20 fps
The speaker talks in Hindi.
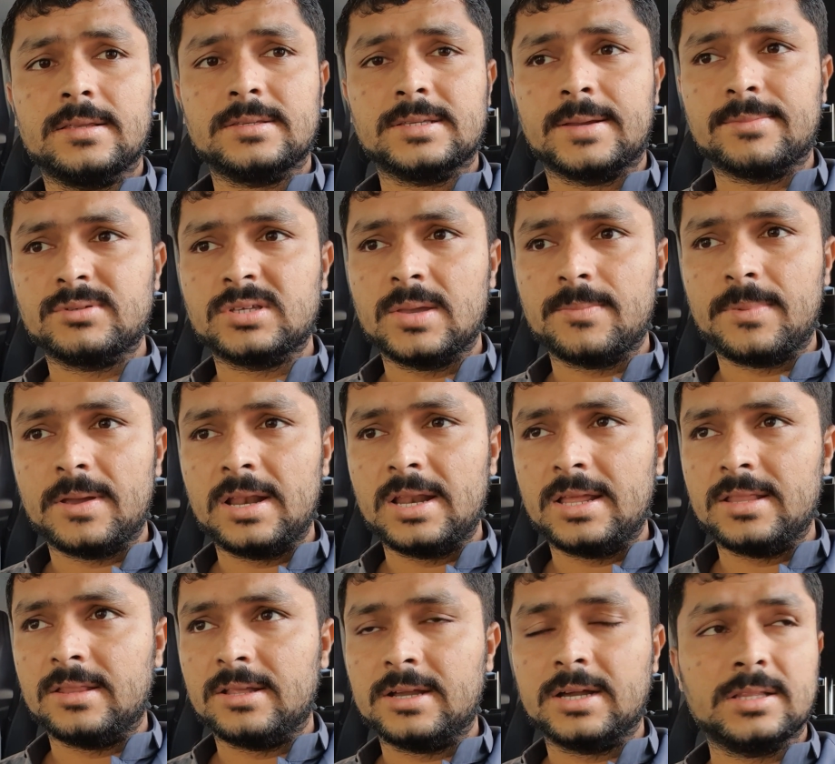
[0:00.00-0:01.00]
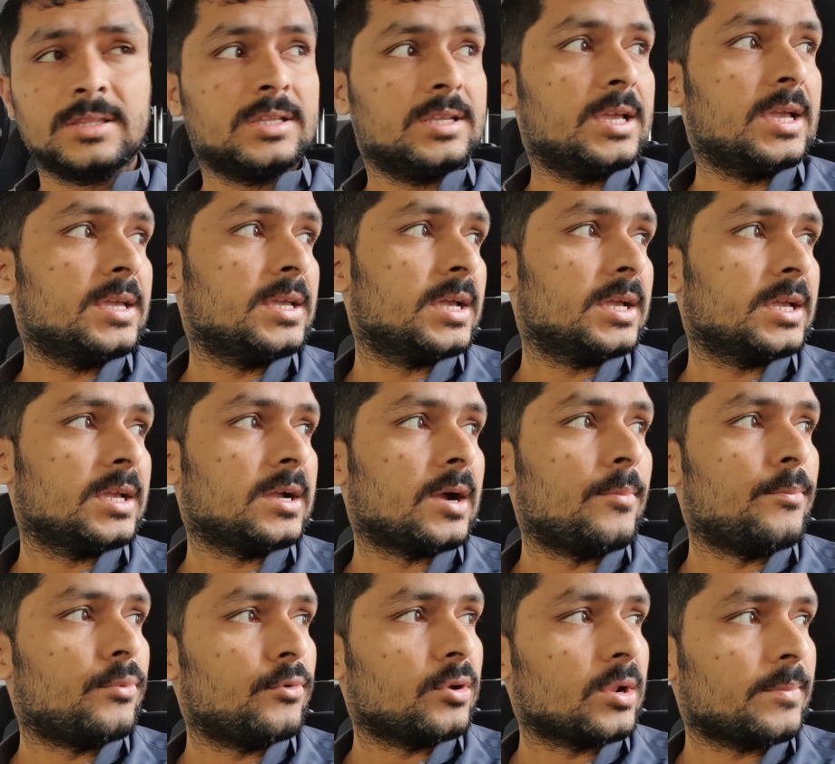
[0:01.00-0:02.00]
सबसे पहले दिक्कत यही है कि
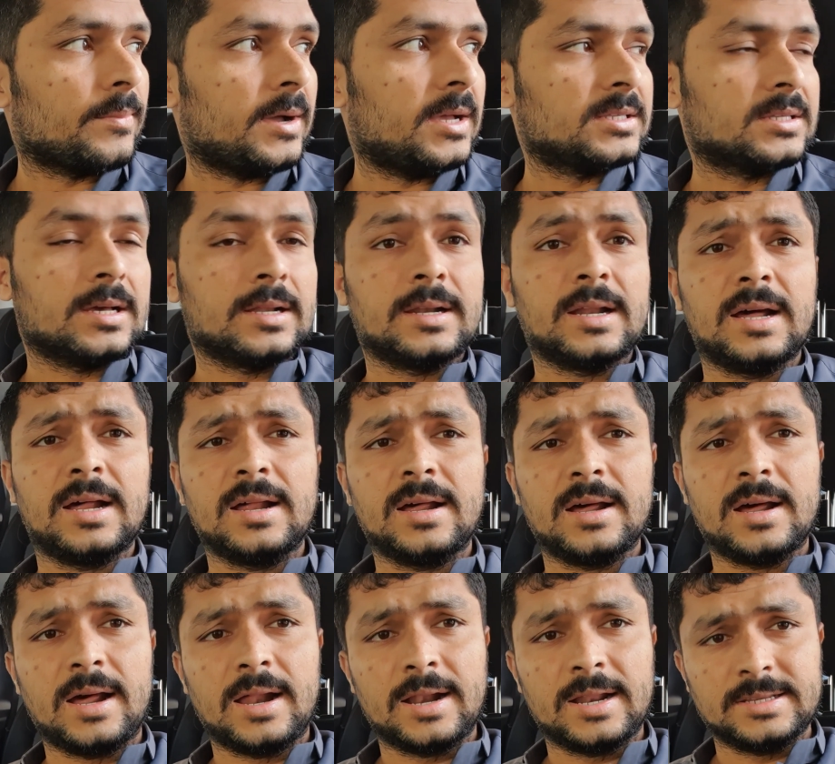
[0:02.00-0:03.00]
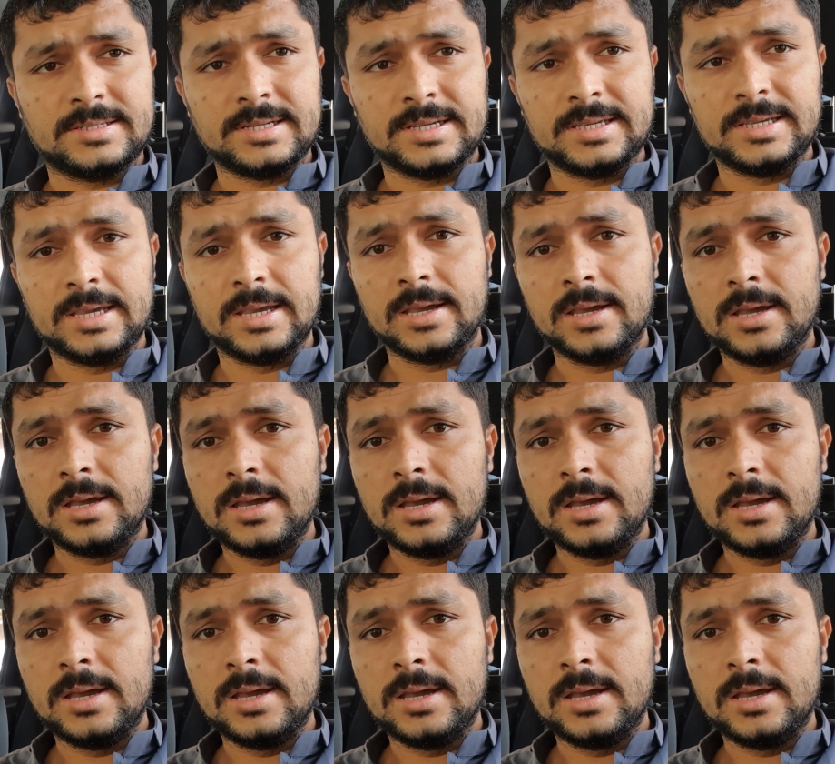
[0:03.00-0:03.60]
कंप्यूटर पास करना आना चाहिए